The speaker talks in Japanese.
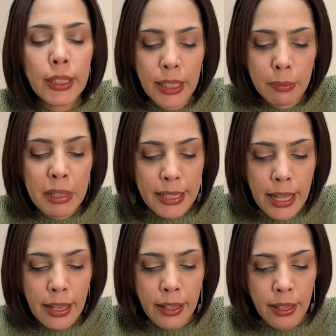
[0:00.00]
きていま
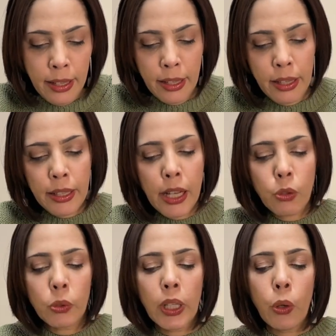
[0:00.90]
せん。韓
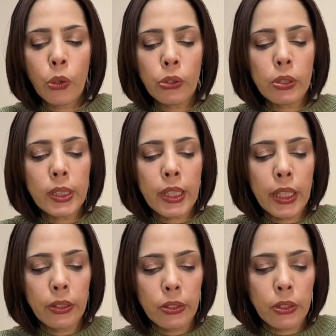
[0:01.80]
国が保有し
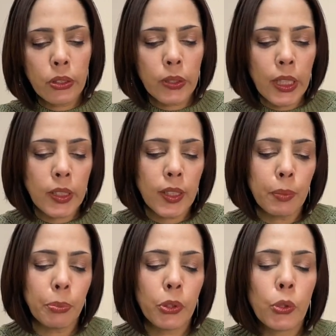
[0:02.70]
ている通貨
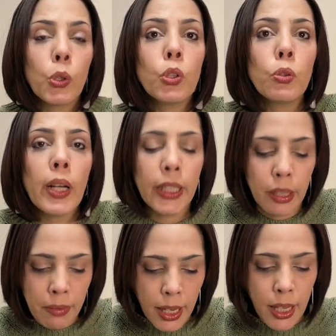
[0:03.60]
スワップの6
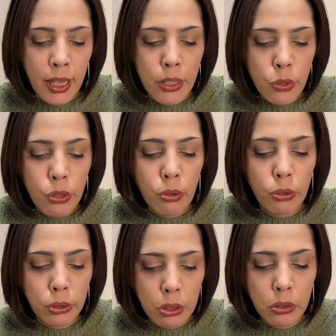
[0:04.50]
割は中国
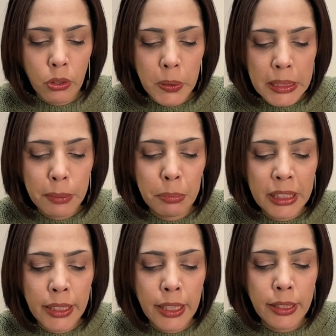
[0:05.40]
との人
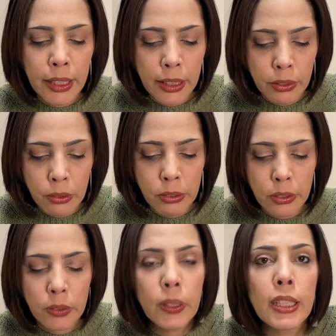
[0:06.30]
民元建ての
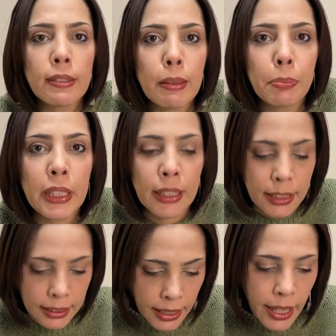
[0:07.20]
通貨スワップなんで
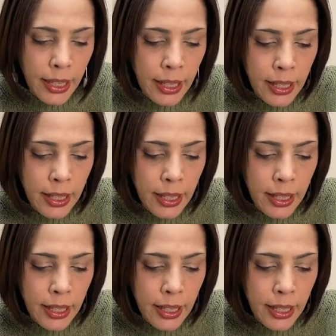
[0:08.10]
すね。